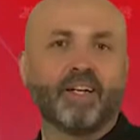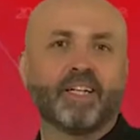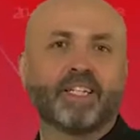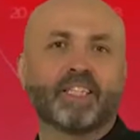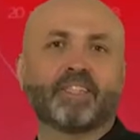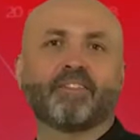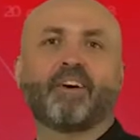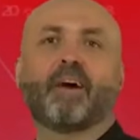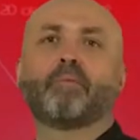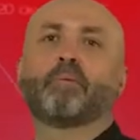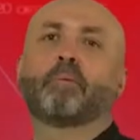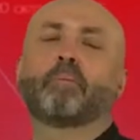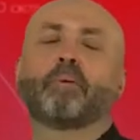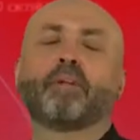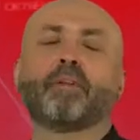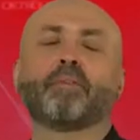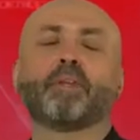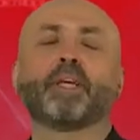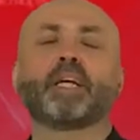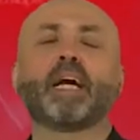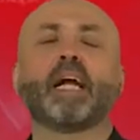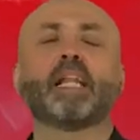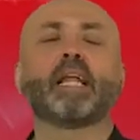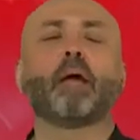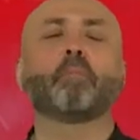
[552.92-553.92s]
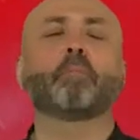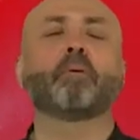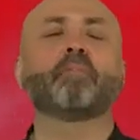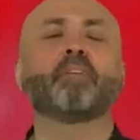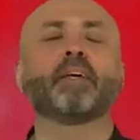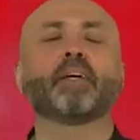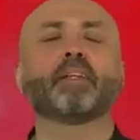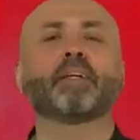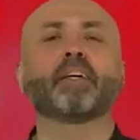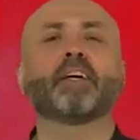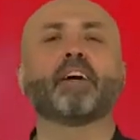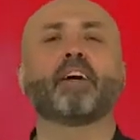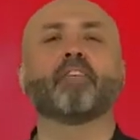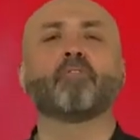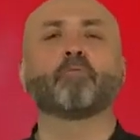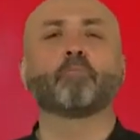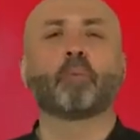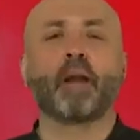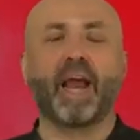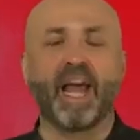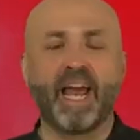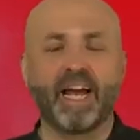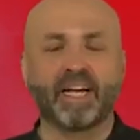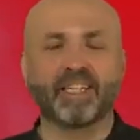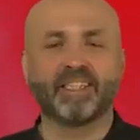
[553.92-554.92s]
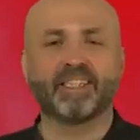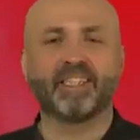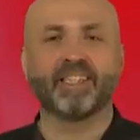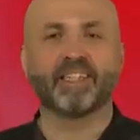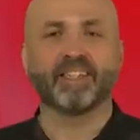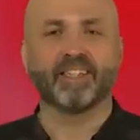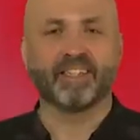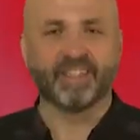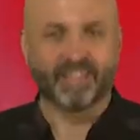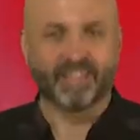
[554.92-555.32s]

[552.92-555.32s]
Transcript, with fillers: С вами был Николай Пименко в проекте